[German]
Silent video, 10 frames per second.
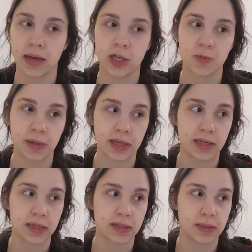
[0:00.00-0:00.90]

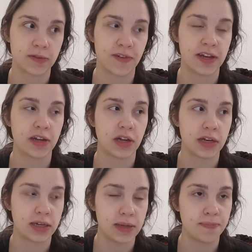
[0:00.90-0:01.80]
Sprich, wenn ich
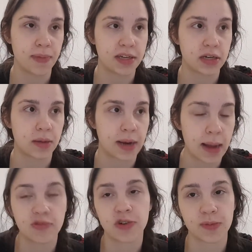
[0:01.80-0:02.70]
in dem Bachelor meinen
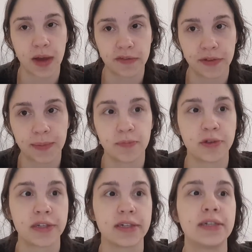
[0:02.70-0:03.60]
Abschluss machen will,
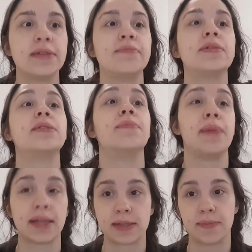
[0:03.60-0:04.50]
muss ich den bis
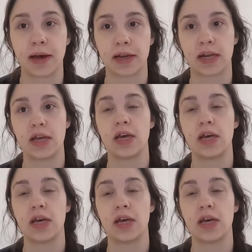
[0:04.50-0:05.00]
März machen.